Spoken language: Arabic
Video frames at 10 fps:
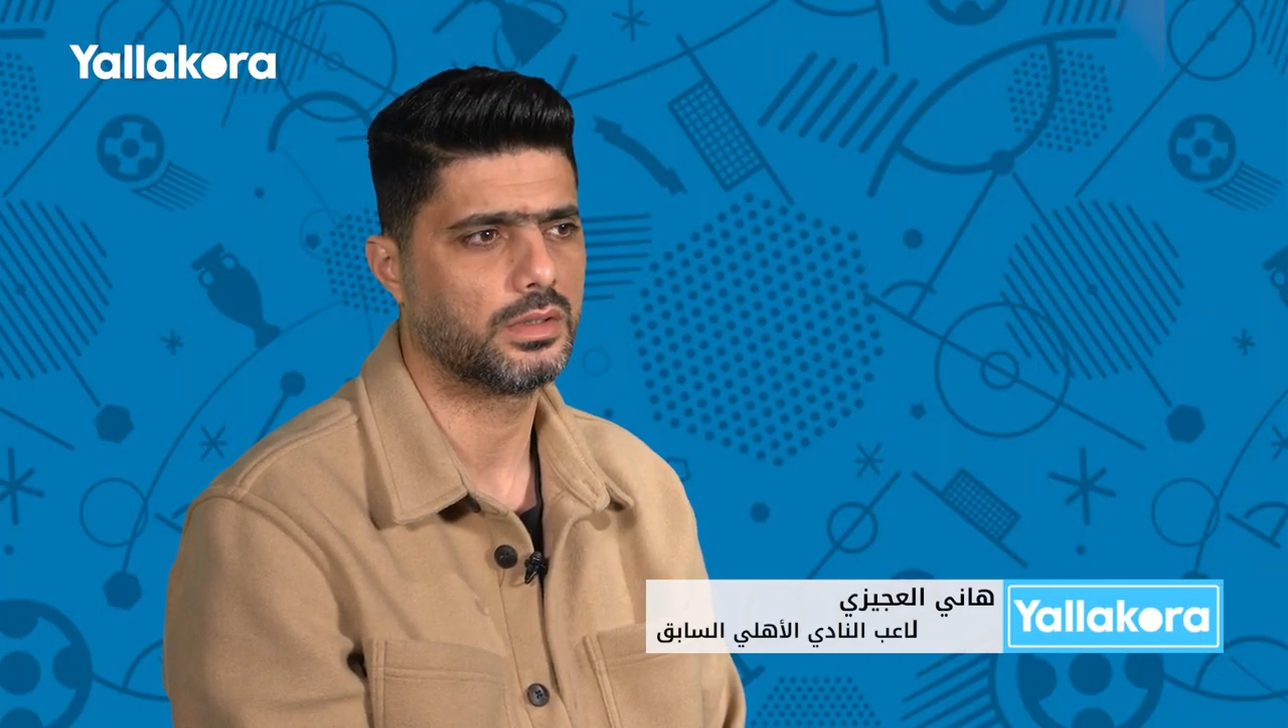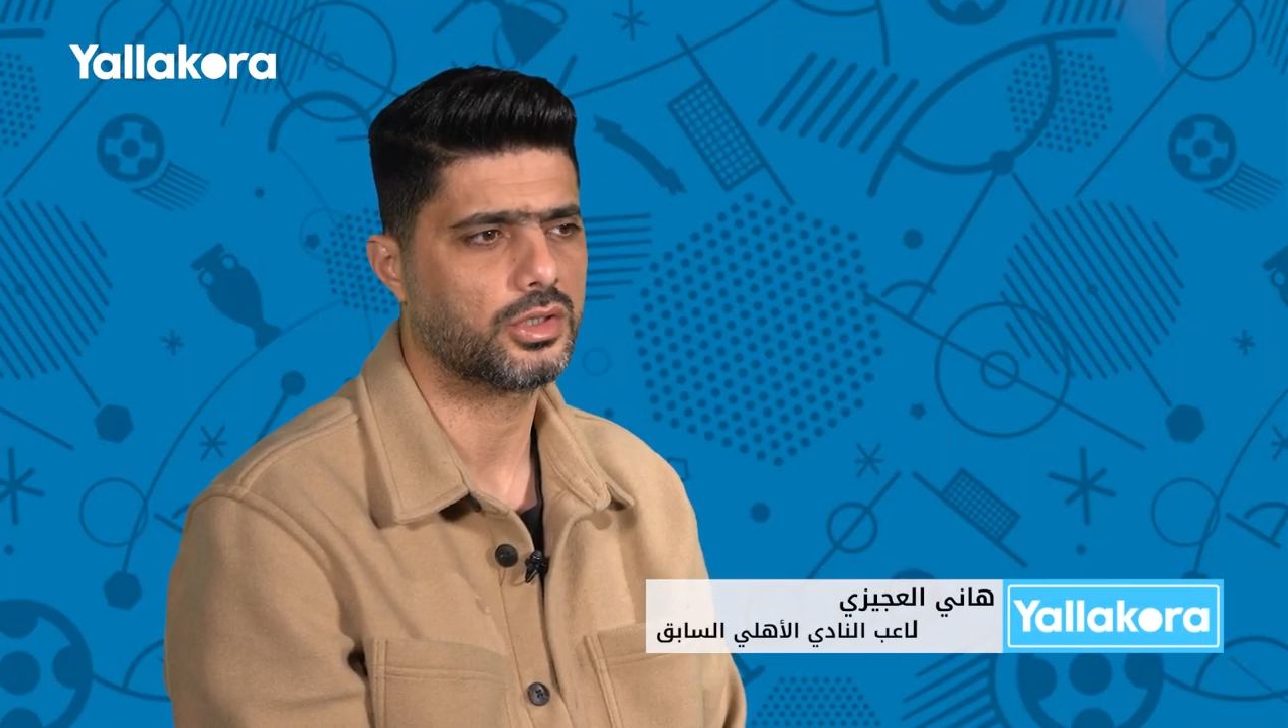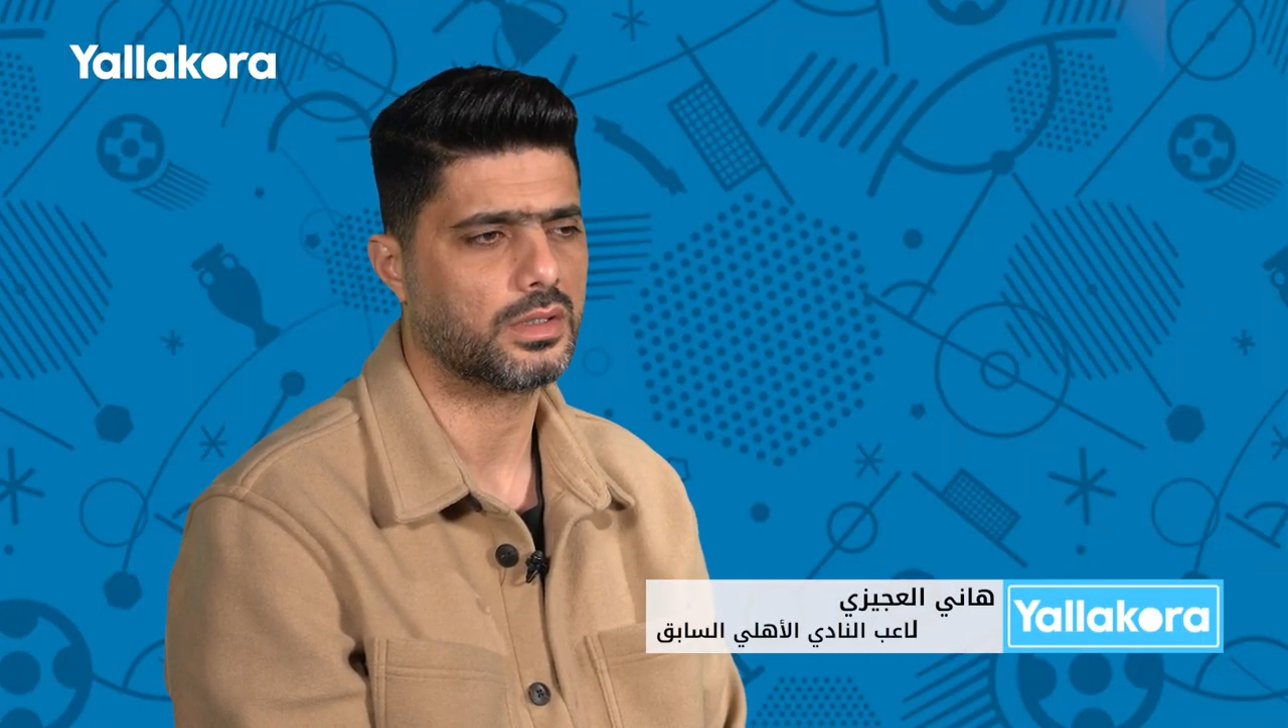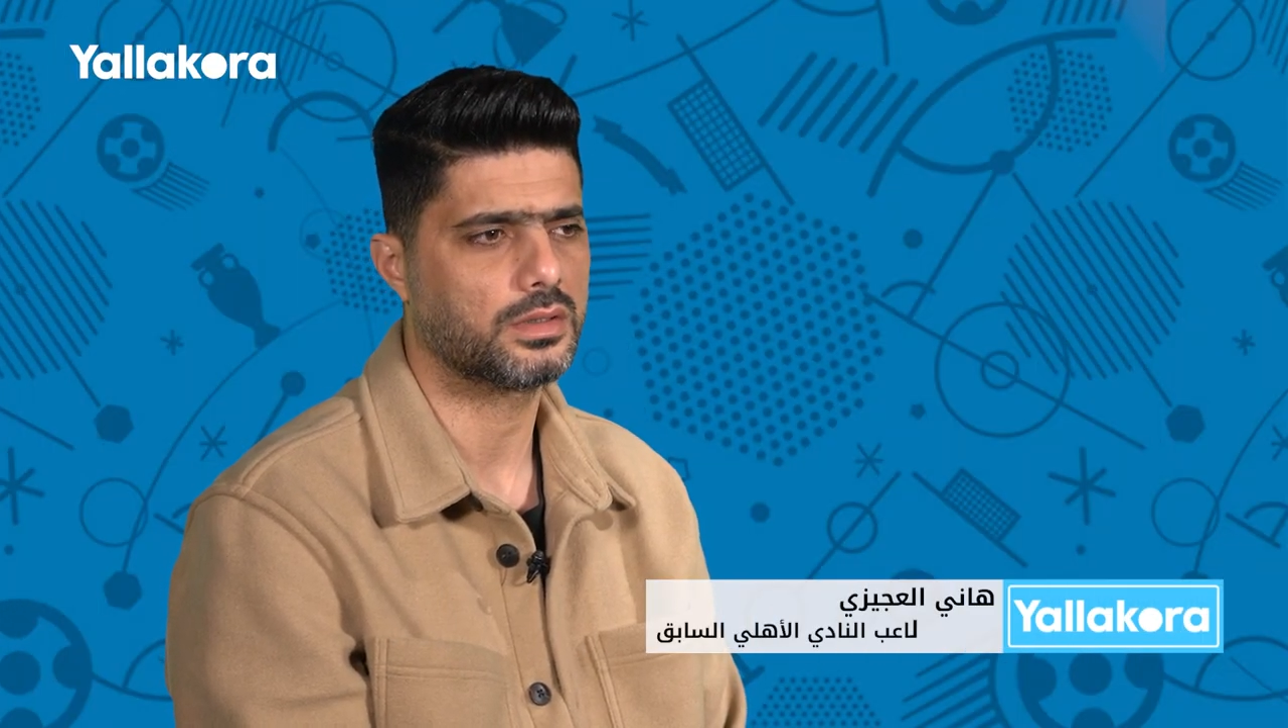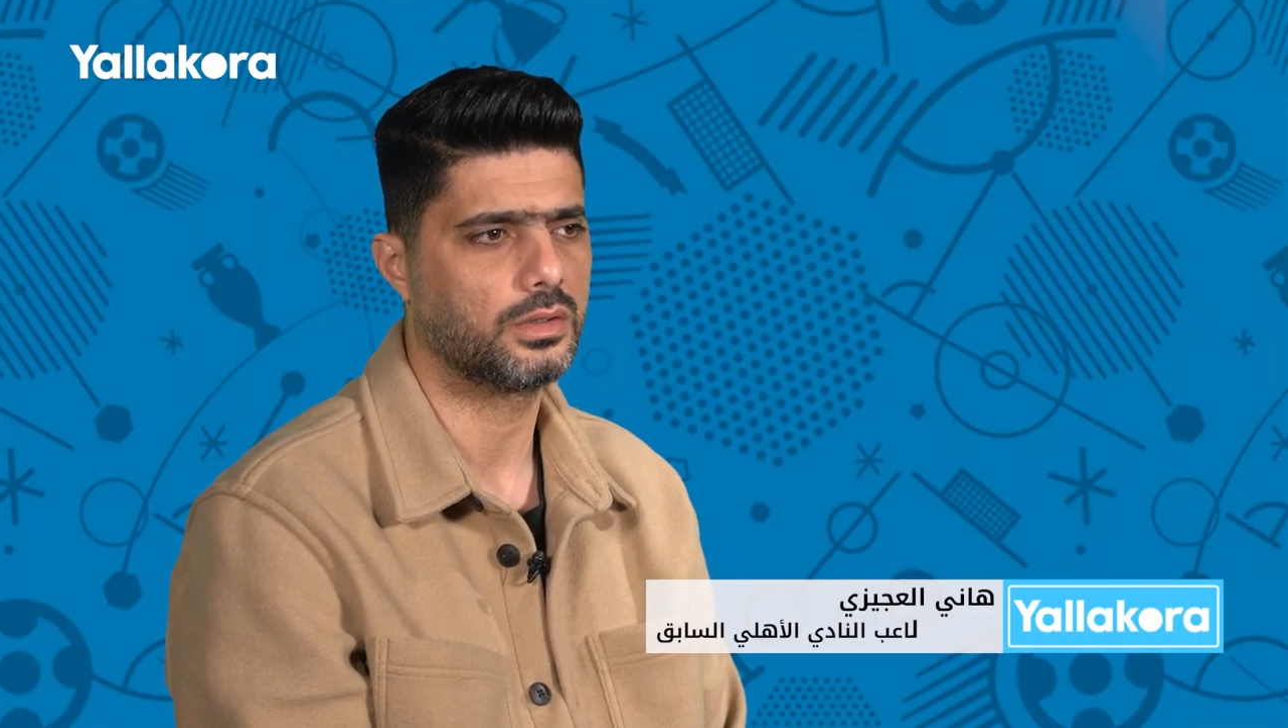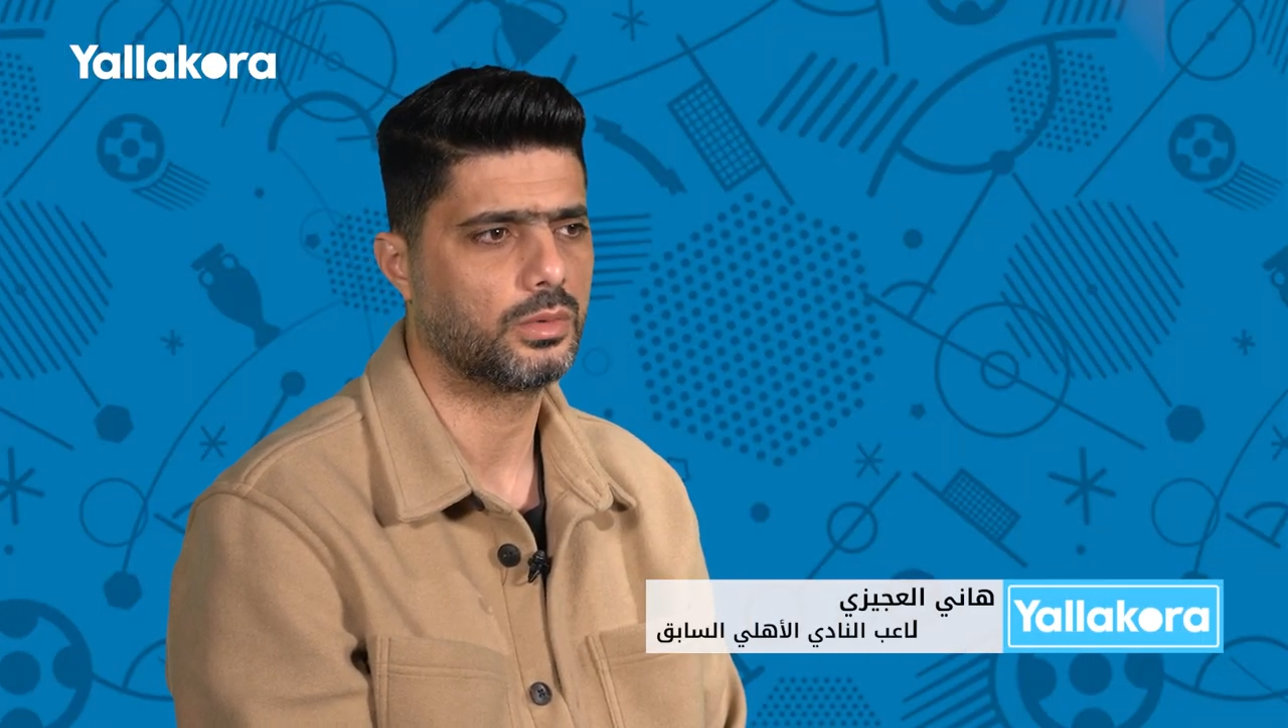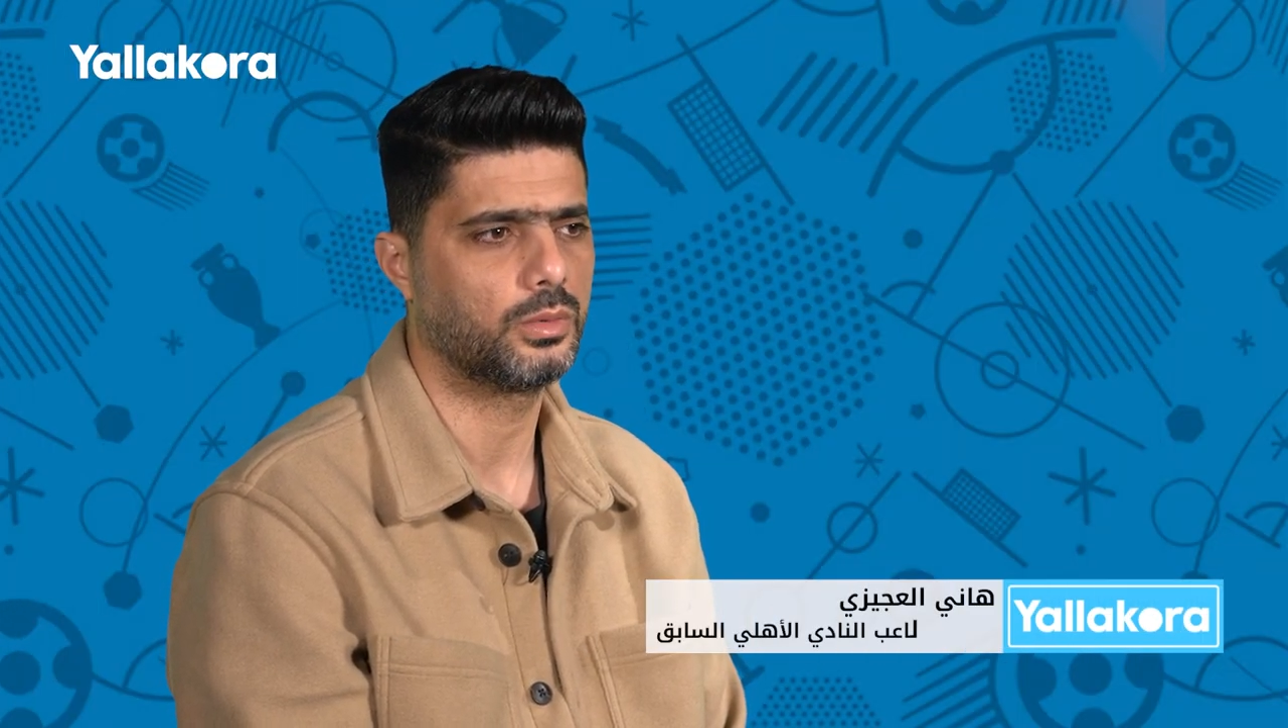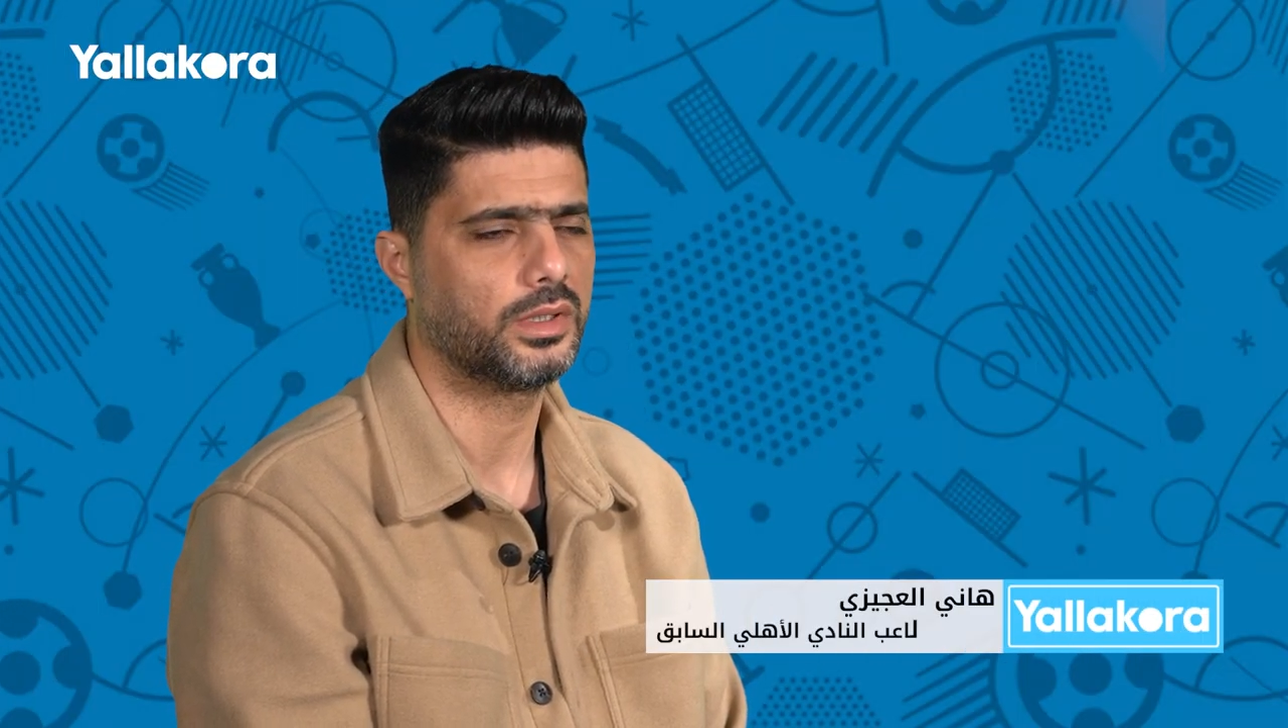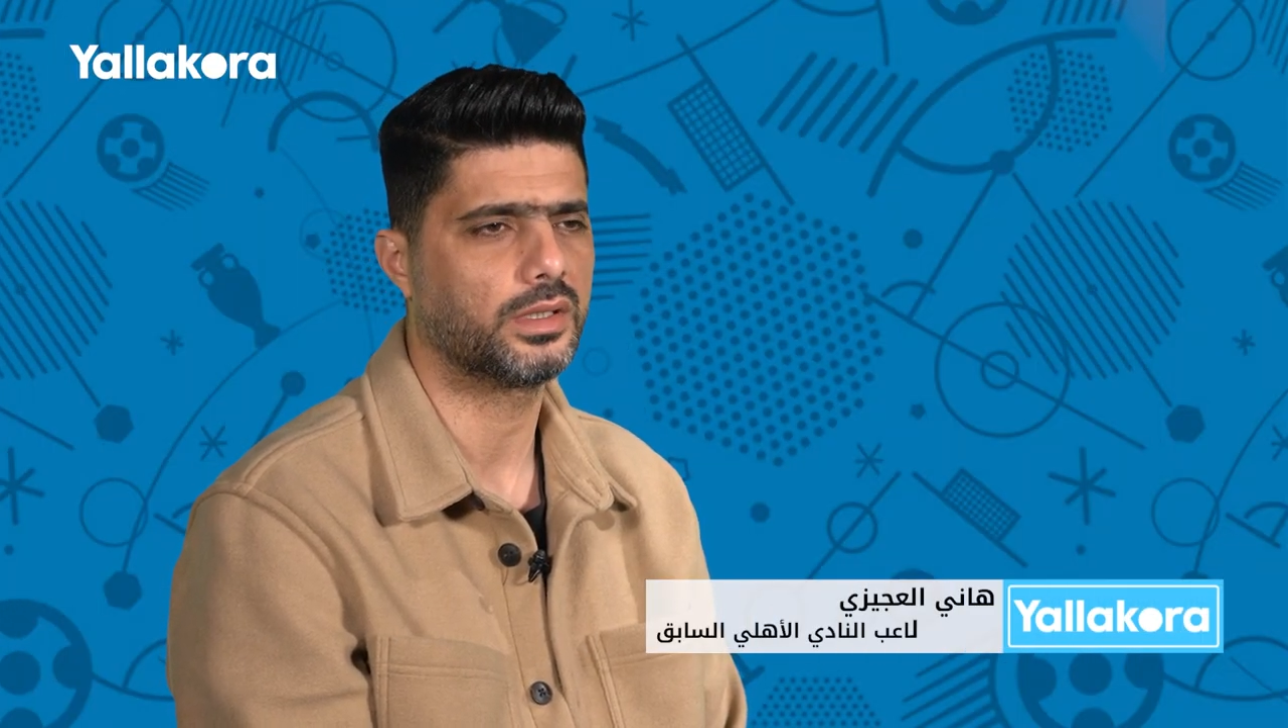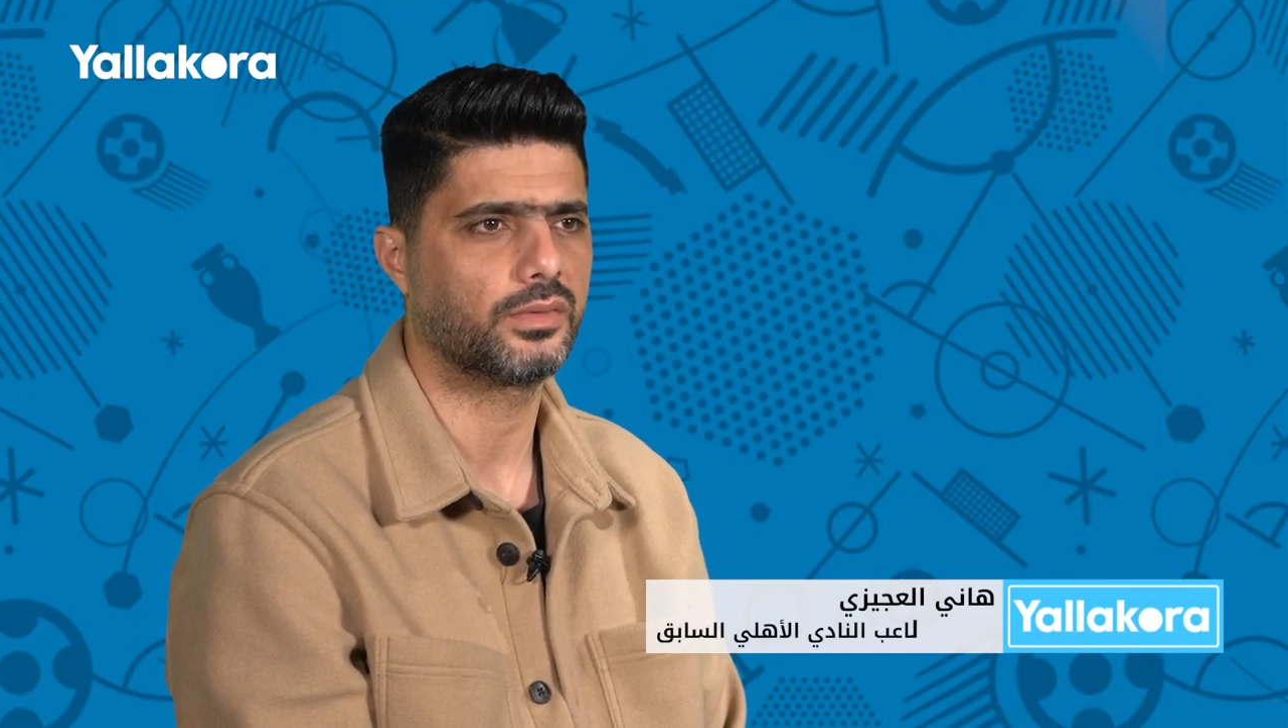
ليه شخصيته وليه